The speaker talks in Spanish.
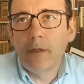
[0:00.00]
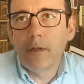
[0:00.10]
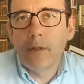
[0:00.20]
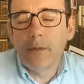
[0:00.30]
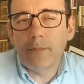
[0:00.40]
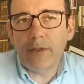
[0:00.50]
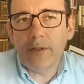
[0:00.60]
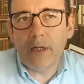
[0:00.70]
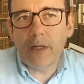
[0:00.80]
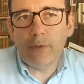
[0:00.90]
bueno,
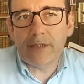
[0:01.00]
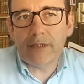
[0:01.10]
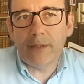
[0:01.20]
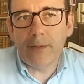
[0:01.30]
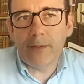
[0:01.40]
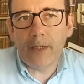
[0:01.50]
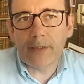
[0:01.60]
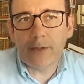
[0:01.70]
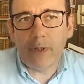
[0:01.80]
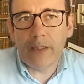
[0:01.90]
algunas tendencias
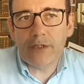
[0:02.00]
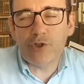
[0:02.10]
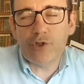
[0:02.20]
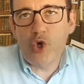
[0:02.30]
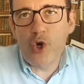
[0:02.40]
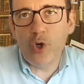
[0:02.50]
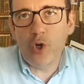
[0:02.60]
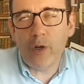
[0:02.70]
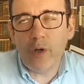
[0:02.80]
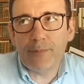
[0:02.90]
sexuales no
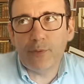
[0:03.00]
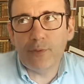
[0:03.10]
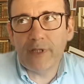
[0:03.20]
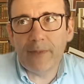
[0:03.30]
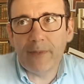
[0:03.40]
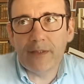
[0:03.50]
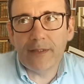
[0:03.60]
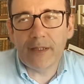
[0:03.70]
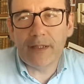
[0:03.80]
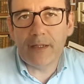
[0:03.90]

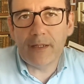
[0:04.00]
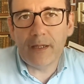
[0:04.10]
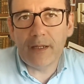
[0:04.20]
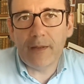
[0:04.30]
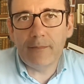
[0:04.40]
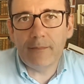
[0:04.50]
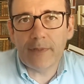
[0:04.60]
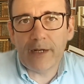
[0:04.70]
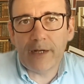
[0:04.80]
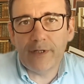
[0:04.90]
absolutamente
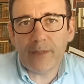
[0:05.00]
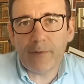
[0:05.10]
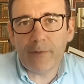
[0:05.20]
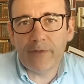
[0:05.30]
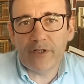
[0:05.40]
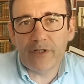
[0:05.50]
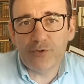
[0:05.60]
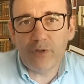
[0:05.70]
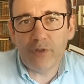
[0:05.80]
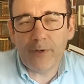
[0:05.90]
canónicas, por lo menos en su
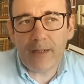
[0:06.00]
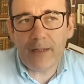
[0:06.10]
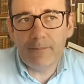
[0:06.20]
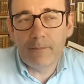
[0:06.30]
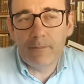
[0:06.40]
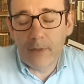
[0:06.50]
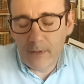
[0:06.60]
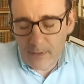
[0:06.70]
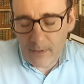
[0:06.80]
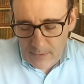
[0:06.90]
época.
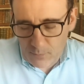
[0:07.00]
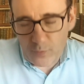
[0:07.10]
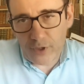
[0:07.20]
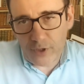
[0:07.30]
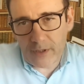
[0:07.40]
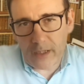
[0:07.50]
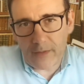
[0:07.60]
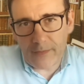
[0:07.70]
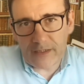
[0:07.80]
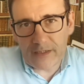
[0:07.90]
Murió de, del
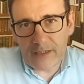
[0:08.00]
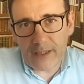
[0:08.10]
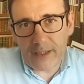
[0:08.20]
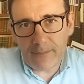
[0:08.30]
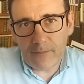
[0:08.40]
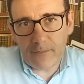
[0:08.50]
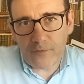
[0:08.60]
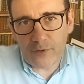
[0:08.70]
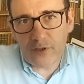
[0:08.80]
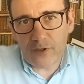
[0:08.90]
SIDA, fue uno de
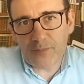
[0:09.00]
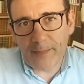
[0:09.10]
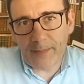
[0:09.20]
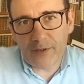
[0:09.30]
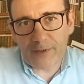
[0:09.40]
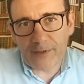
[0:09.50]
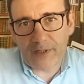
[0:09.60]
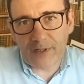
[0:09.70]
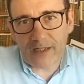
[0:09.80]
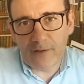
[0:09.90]
los primeros personajes
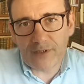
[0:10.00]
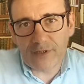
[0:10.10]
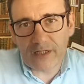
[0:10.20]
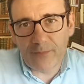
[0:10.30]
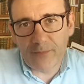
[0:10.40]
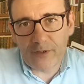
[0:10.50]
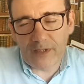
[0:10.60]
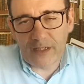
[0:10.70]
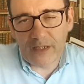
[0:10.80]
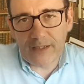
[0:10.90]
ilustres que murió en del
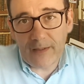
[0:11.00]
SIDA,